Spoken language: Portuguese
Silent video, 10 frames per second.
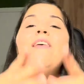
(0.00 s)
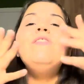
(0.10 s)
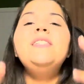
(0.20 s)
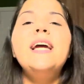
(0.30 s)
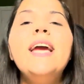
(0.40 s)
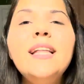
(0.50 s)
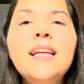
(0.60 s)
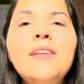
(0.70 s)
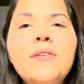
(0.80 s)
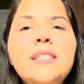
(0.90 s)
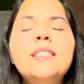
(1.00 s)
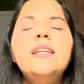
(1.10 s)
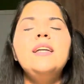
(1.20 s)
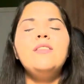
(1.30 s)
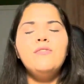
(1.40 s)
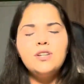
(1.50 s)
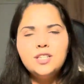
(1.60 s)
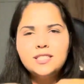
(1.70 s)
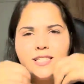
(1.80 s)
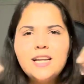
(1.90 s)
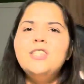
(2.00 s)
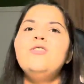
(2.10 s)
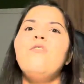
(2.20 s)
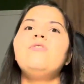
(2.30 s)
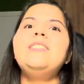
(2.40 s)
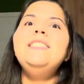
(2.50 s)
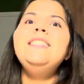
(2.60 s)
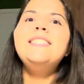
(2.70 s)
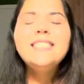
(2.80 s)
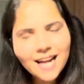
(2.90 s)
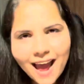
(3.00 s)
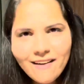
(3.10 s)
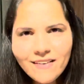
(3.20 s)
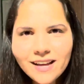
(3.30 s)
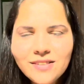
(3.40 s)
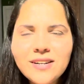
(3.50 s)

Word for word: você que ainda não é inscrito, vou dizer de novo, se inscreve aí no